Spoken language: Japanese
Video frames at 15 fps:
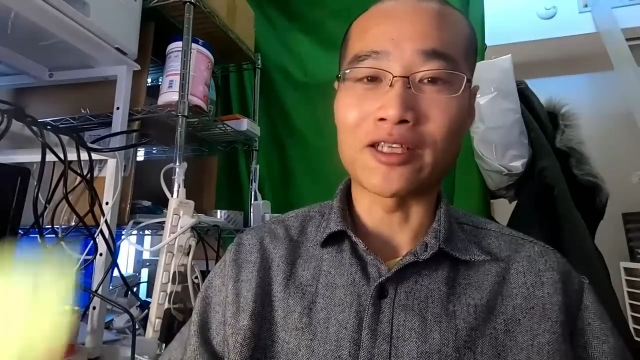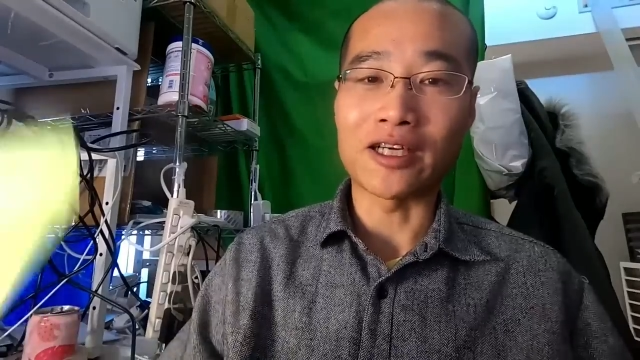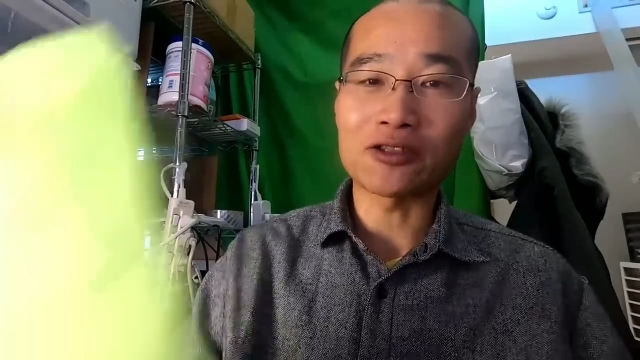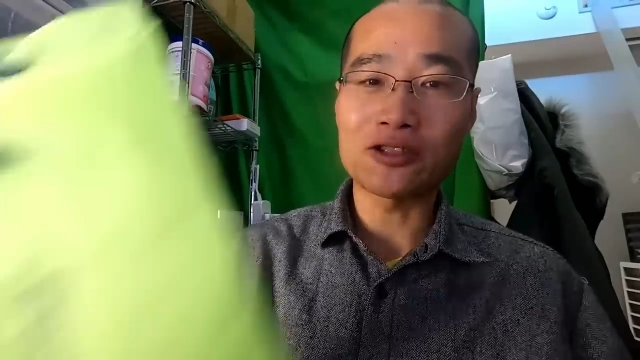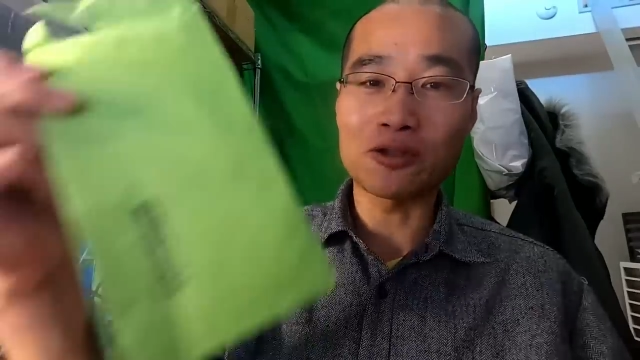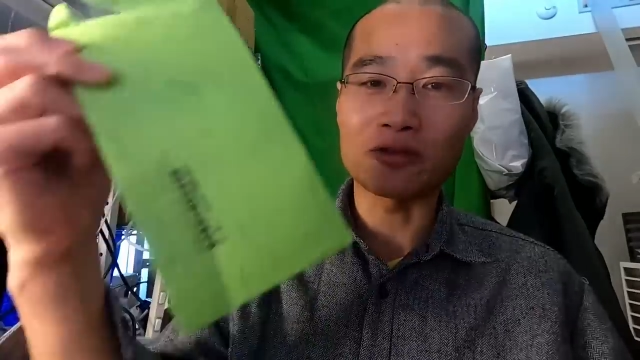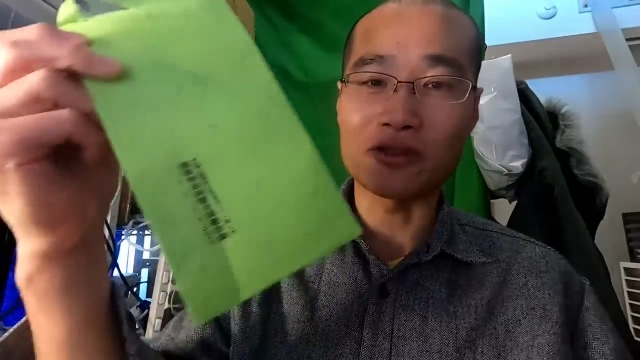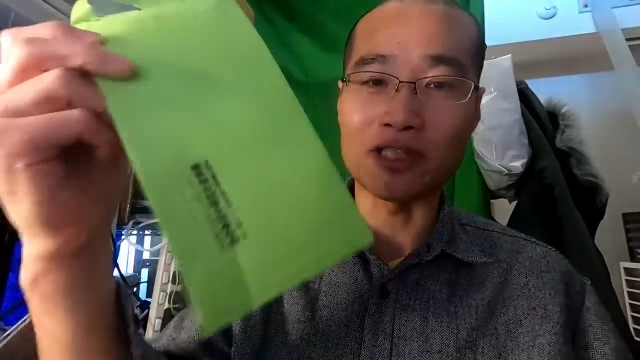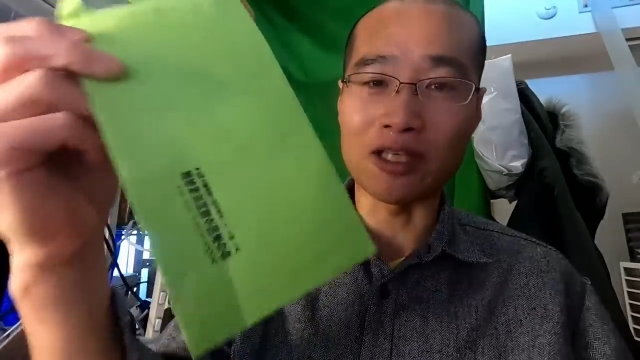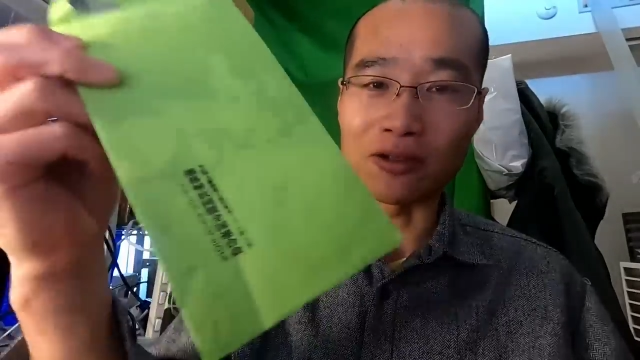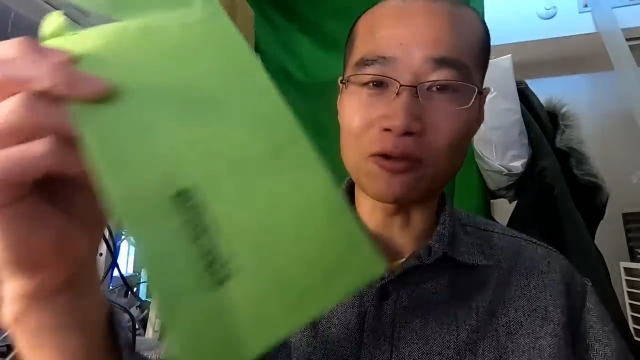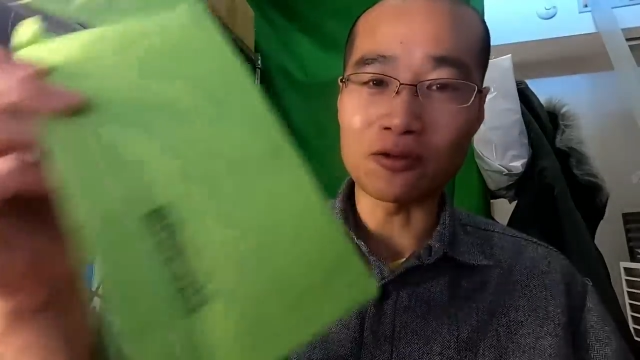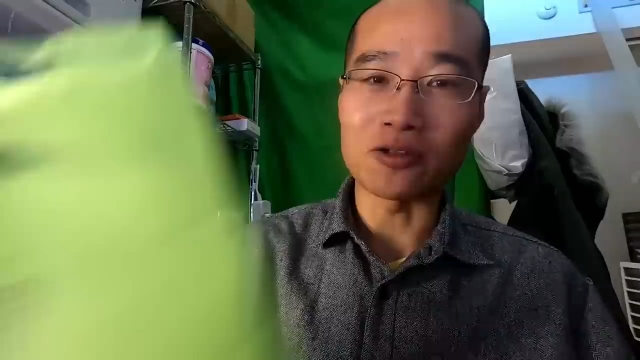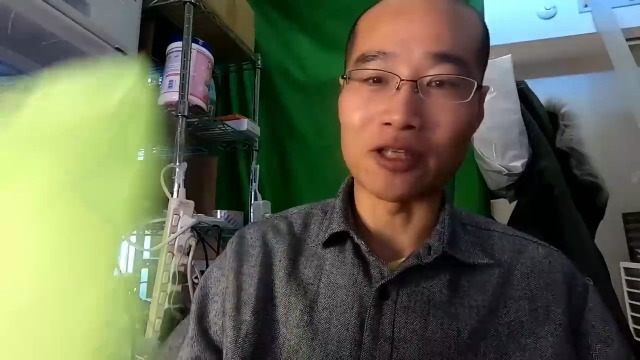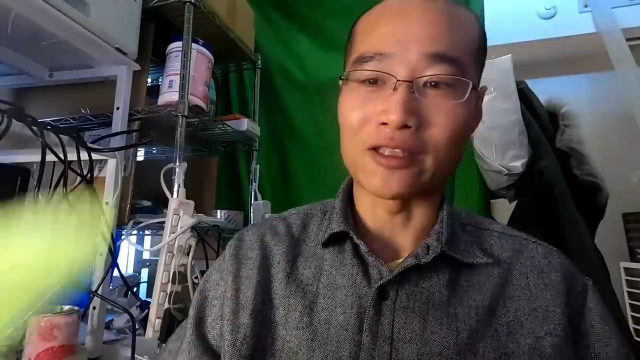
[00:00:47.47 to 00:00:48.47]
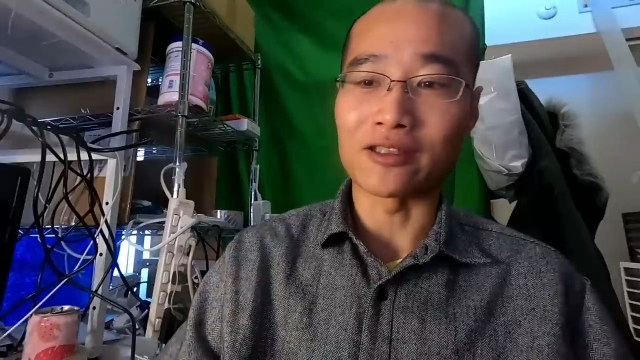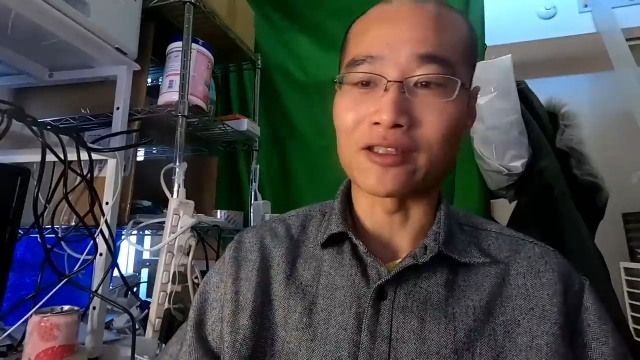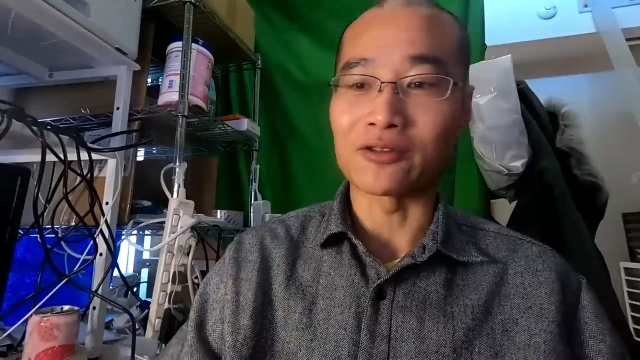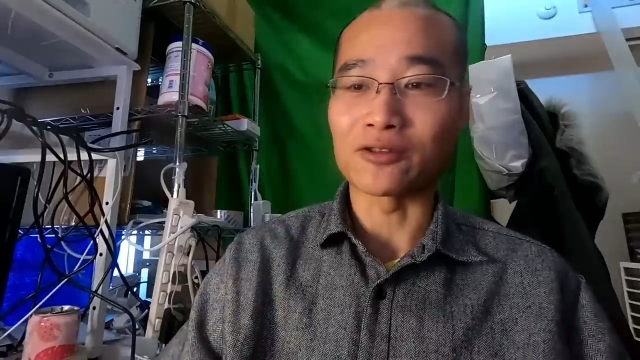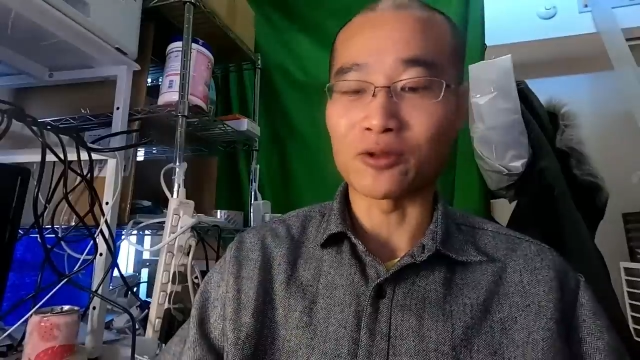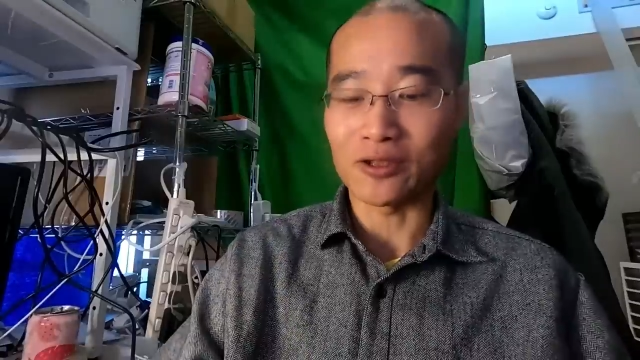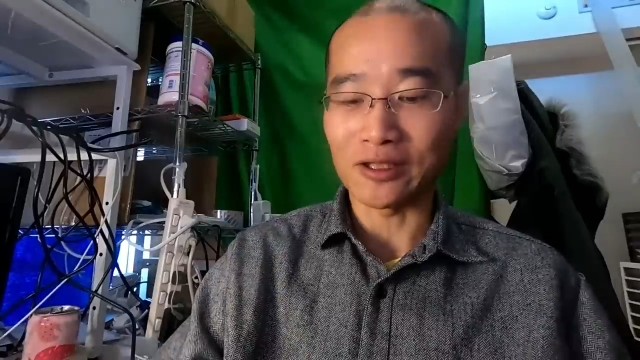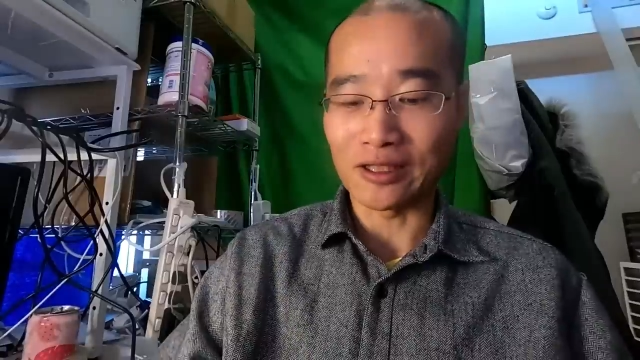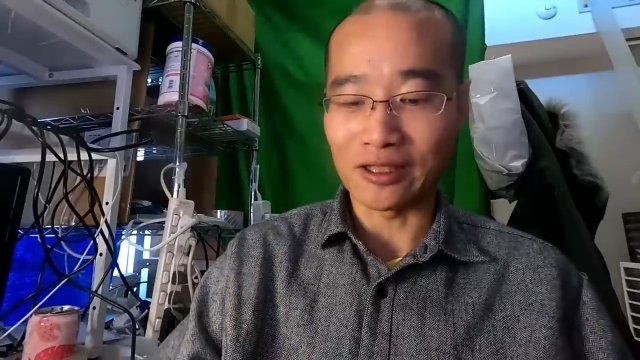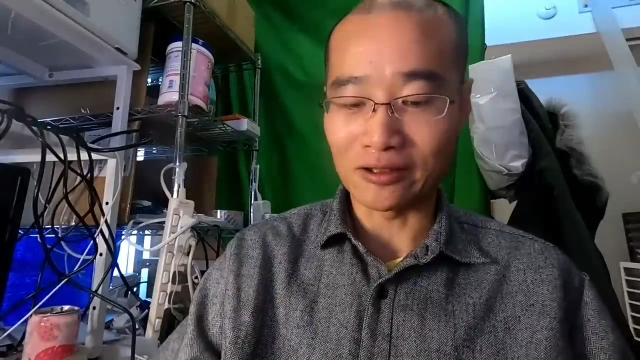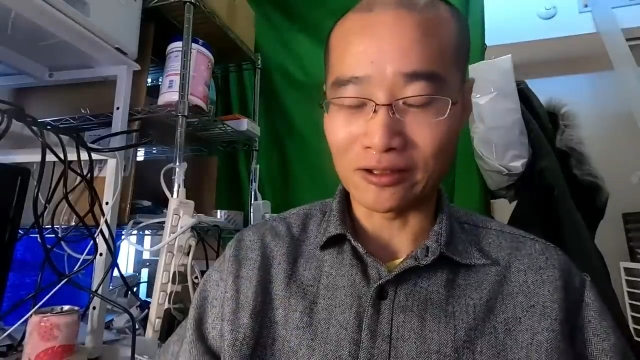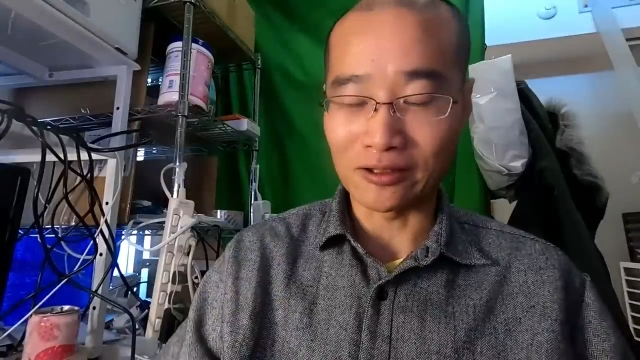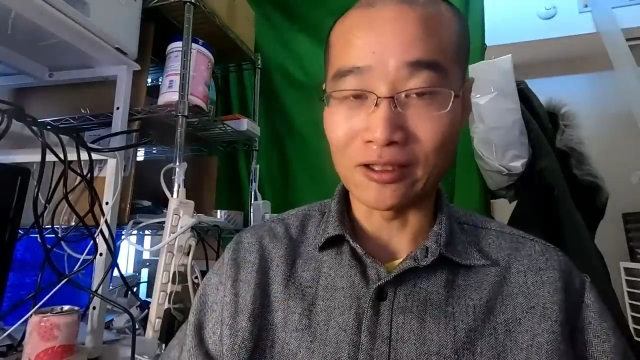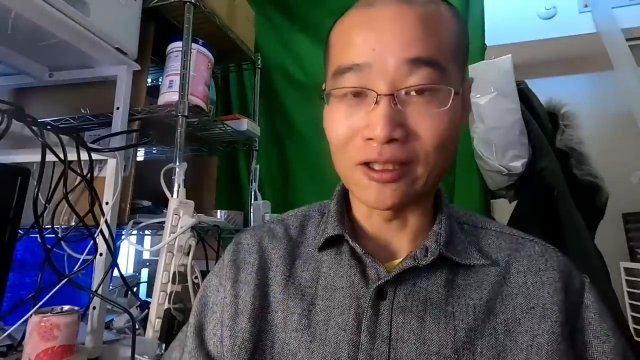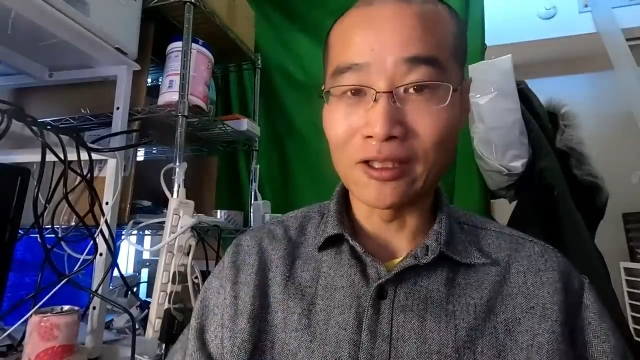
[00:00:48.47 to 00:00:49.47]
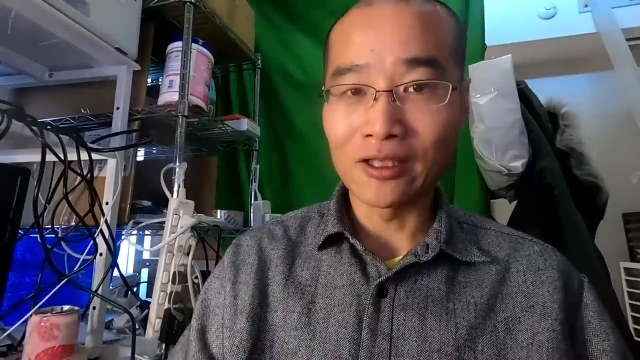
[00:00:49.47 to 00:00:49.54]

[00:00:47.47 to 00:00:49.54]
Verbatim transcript: 略称全国連っていう組織です。